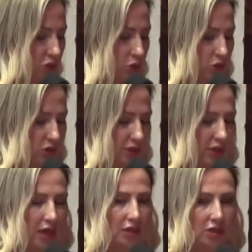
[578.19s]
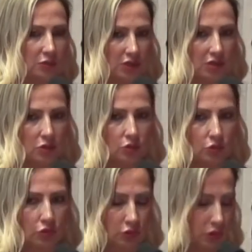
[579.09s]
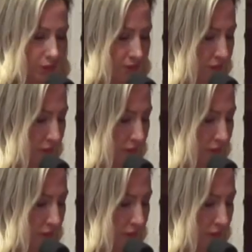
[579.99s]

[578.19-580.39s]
yüzyılın en acımasız yüzüdür.